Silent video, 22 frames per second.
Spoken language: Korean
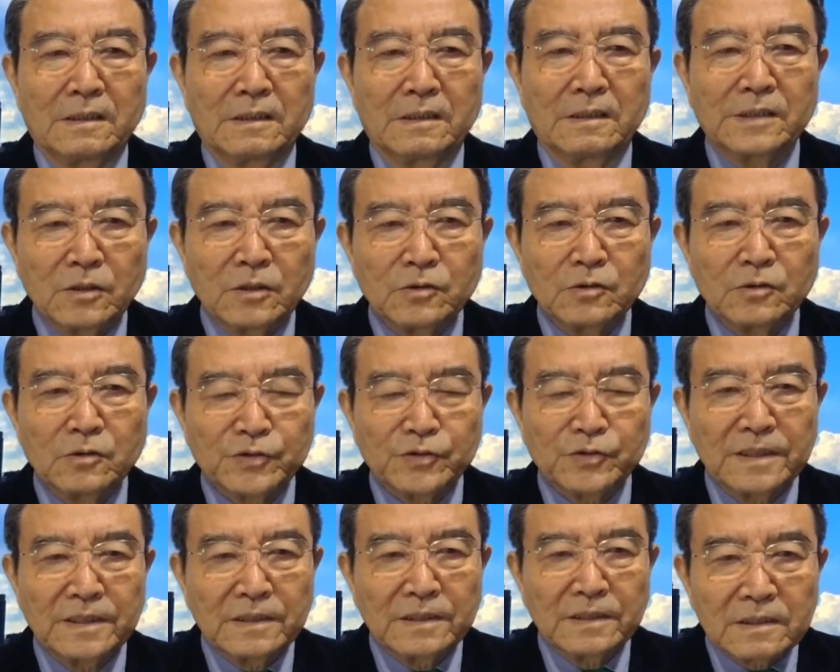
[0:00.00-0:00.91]

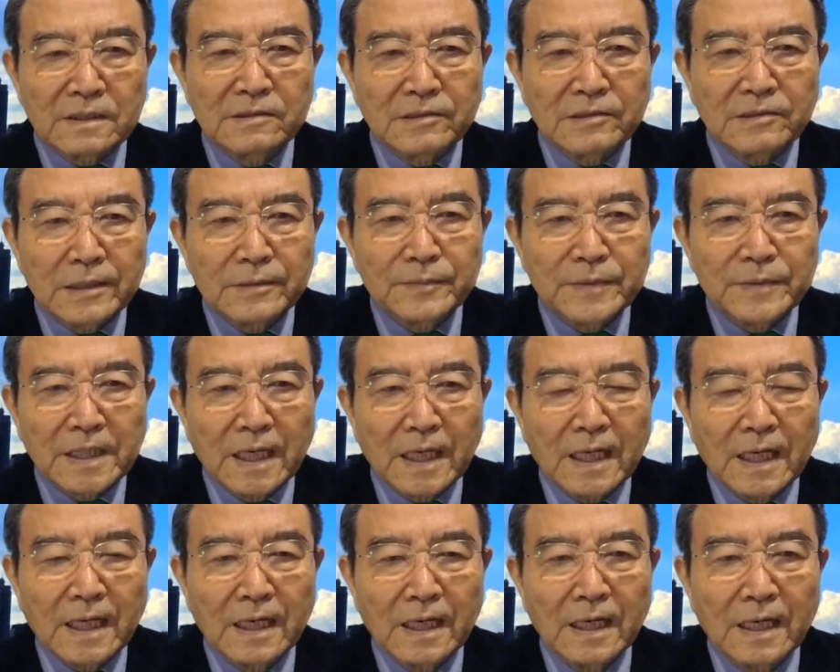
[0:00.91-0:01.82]
선수친 그거
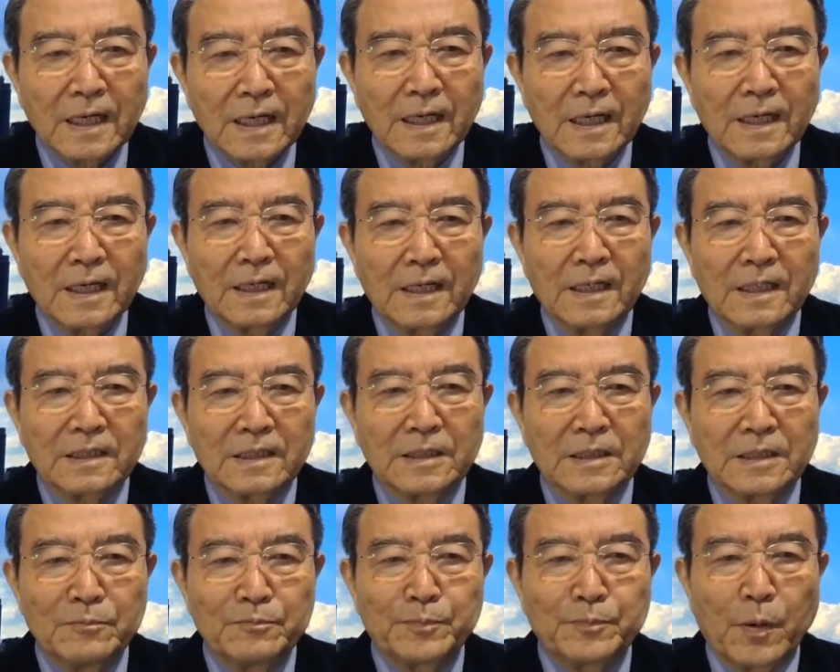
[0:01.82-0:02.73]
아닙니까?
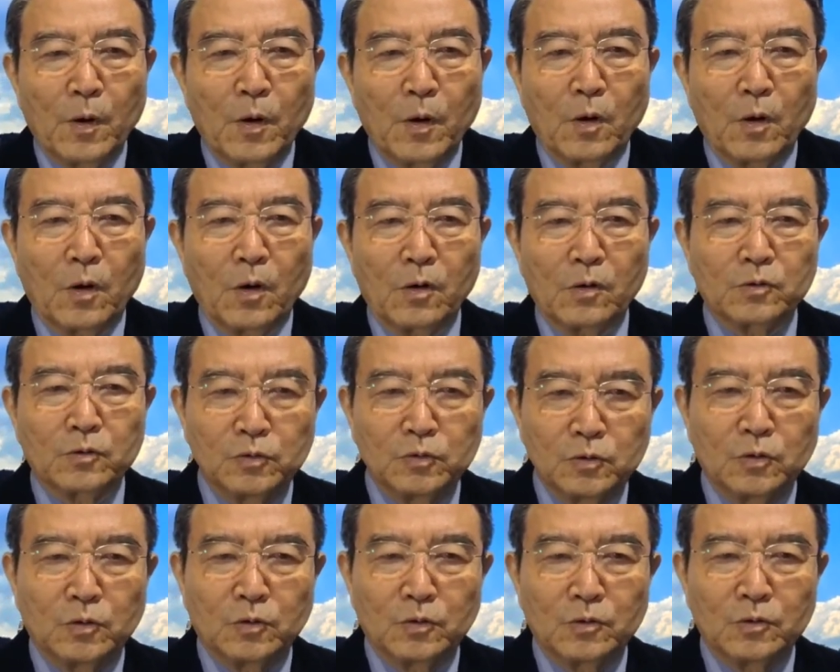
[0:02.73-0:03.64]

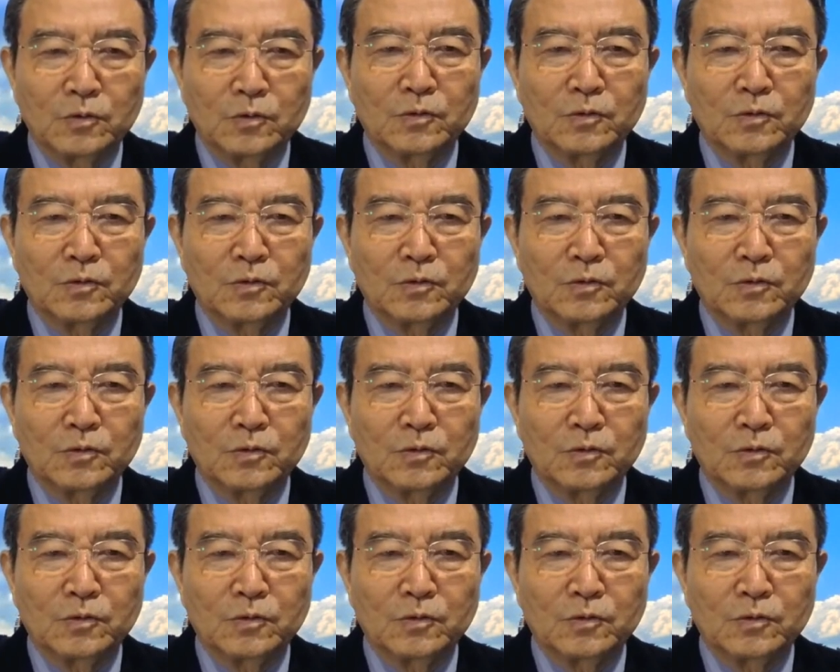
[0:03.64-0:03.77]
김포구